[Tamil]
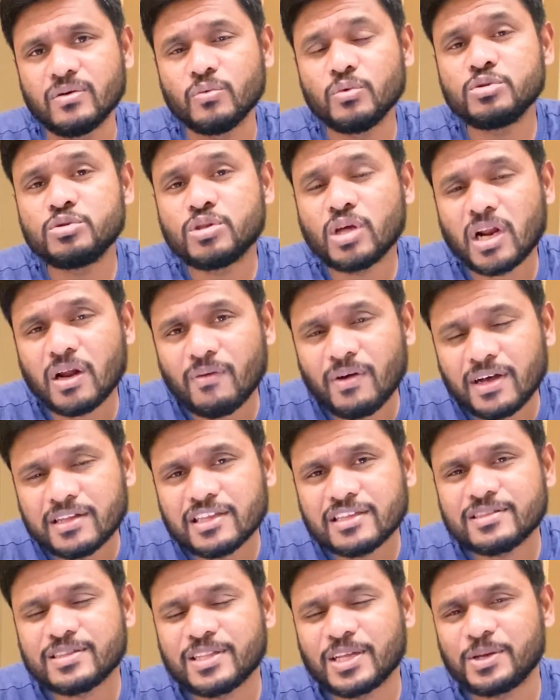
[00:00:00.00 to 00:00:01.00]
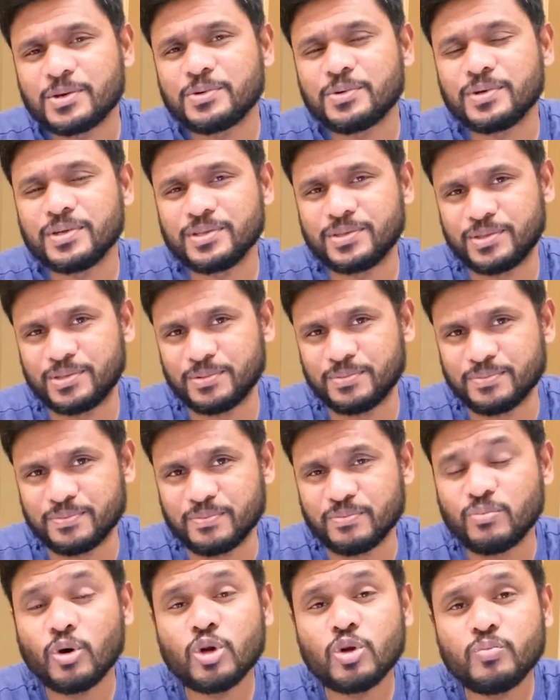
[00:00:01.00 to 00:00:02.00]
உத்தரவாதத்தை குறித்தும்
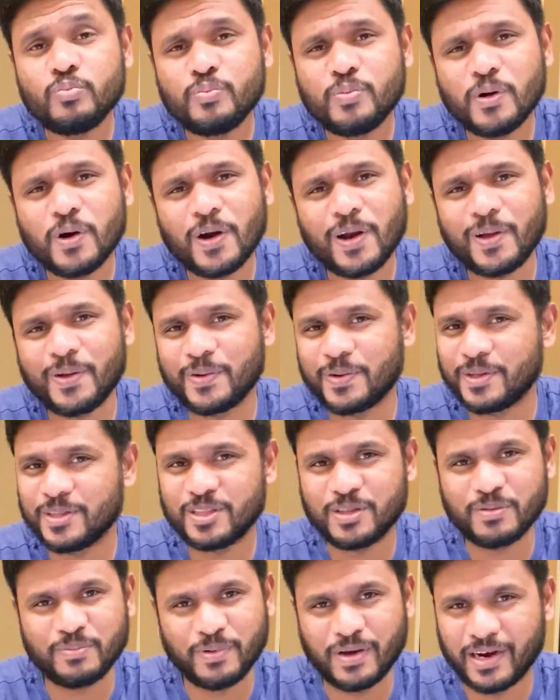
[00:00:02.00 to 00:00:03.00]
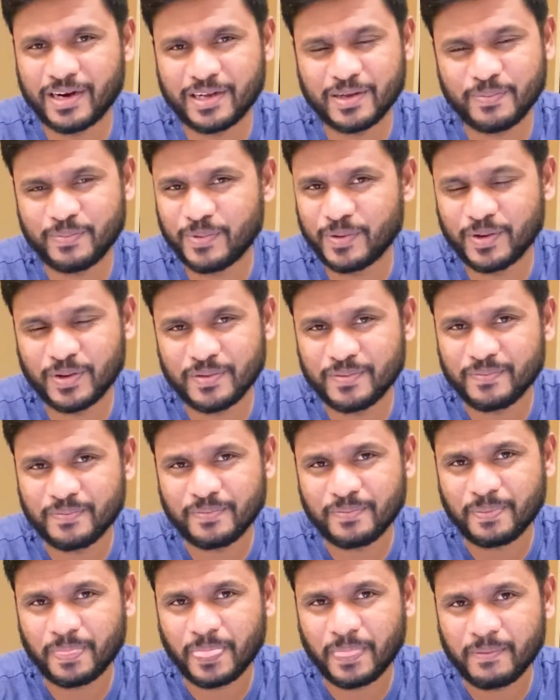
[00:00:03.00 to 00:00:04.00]
பொறுப்புகளை குறித்து பார்க்க போகிறோம்
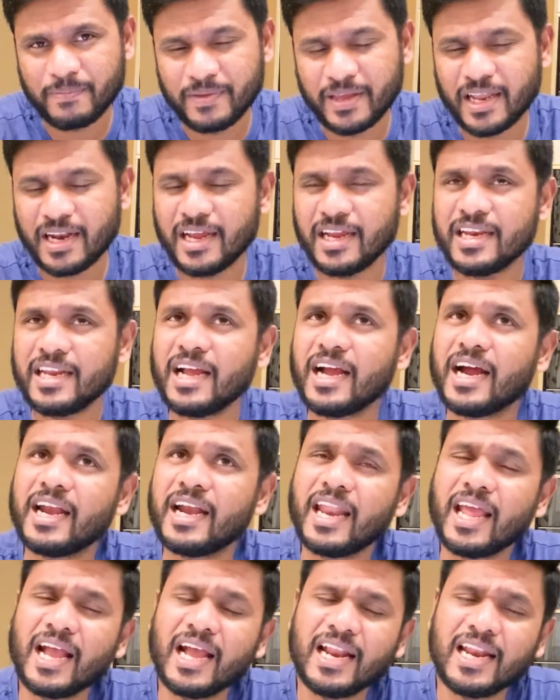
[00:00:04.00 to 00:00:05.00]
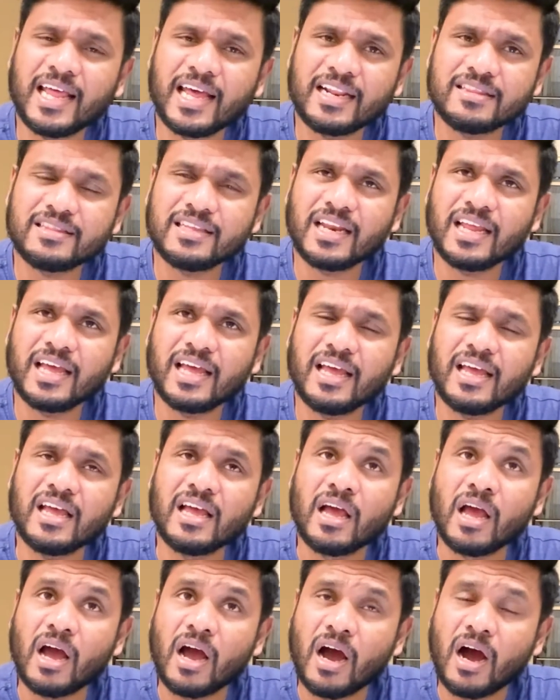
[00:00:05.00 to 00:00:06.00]
ஏன்னா இன்னைக்கு அநேக நேரத்தில்
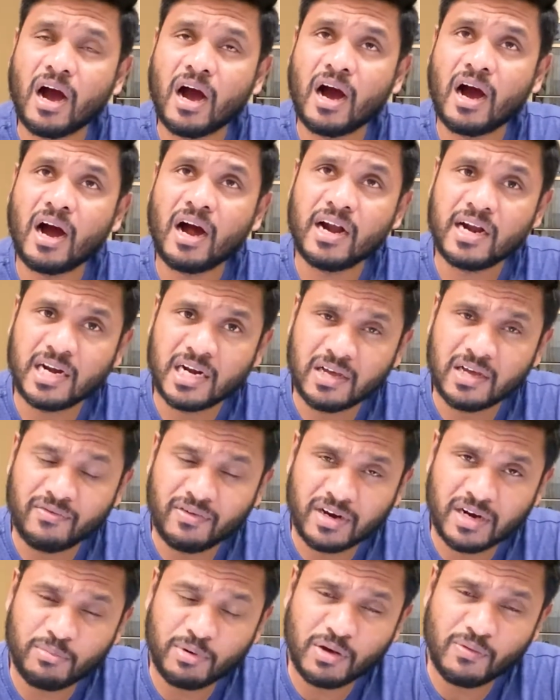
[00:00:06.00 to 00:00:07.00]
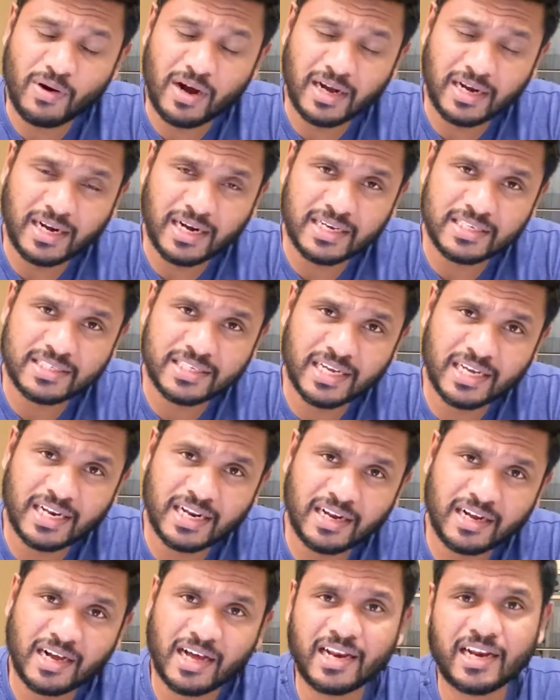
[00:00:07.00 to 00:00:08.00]
ஆண்டவர் நம்முடைய வாழ்க்கையில்
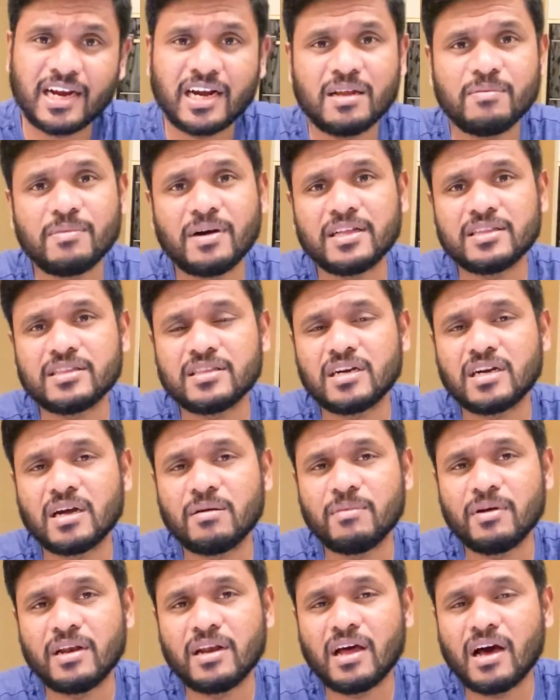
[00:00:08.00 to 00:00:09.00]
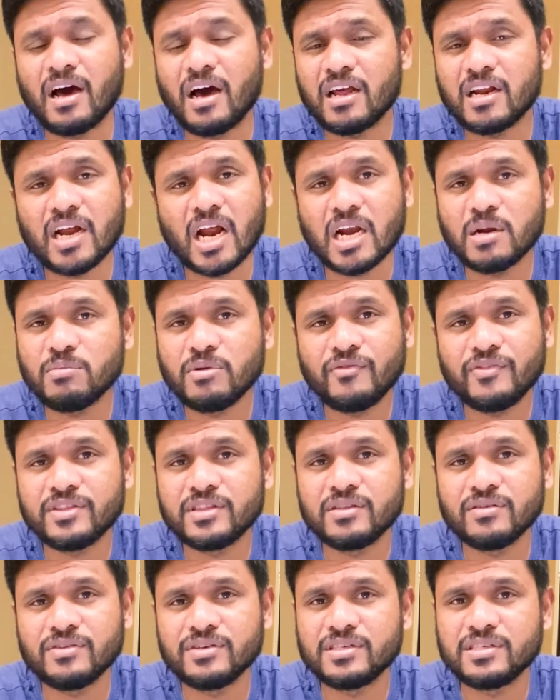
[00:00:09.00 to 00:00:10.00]
செய்கிற காரியங்களை மாத்திரம் நாம் எல்லாரும்
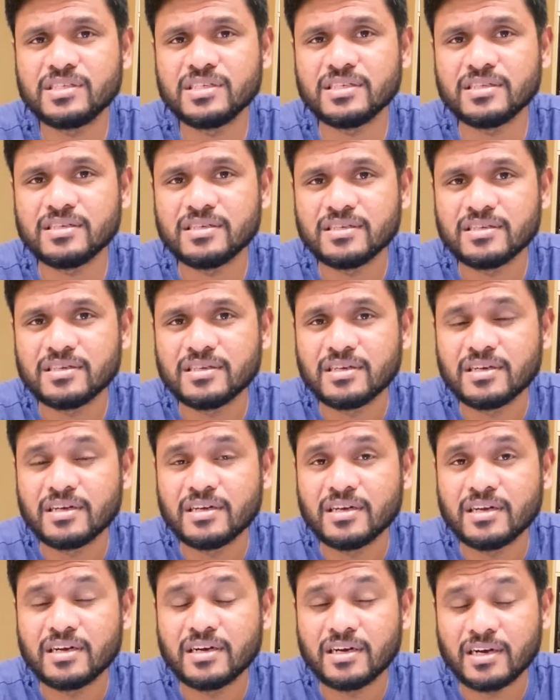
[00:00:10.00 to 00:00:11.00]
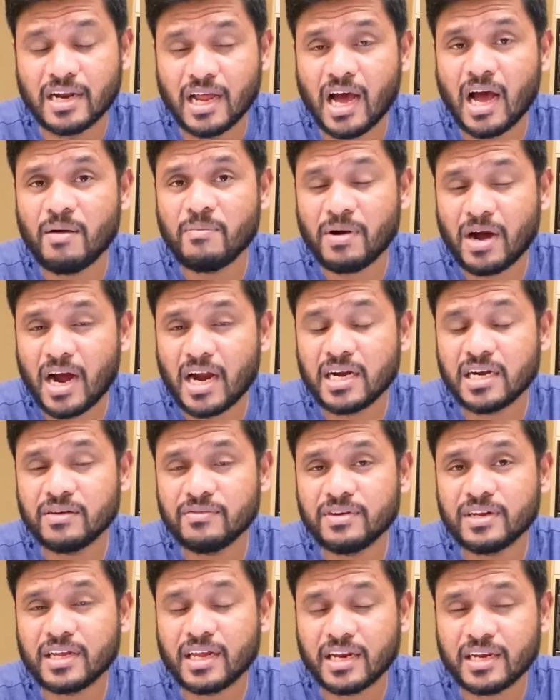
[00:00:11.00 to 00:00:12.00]
அனுபவித்து விட்டு நாம்
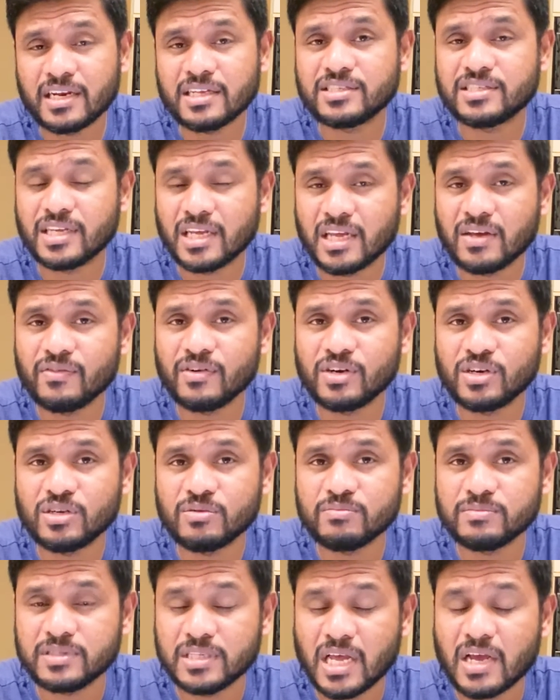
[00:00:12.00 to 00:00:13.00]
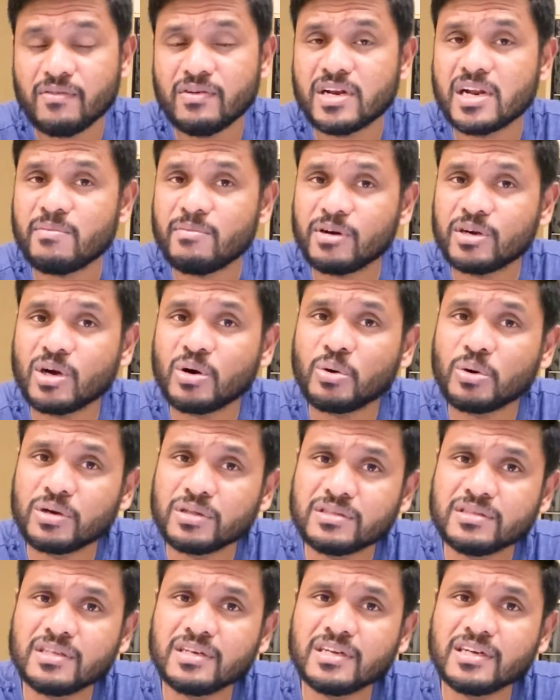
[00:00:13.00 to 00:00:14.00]
ஆண்டவருக்கு என்ன செய்ய வேண்டும் தேவன் நமக்கு
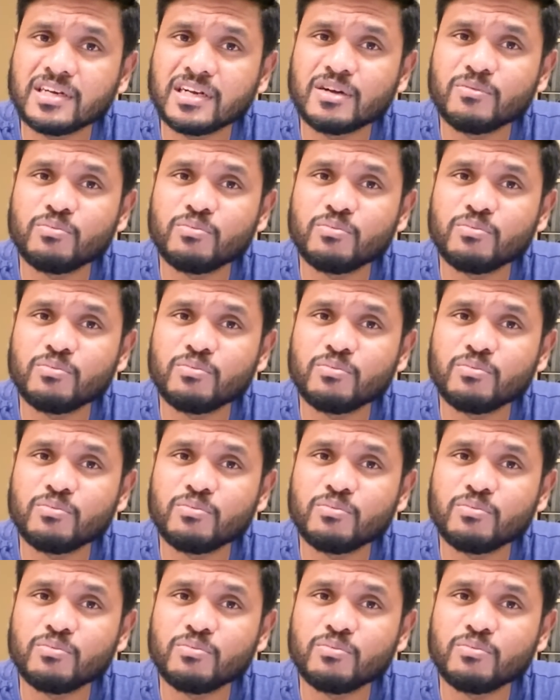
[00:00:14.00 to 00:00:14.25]
கொடுத்திருக்கிற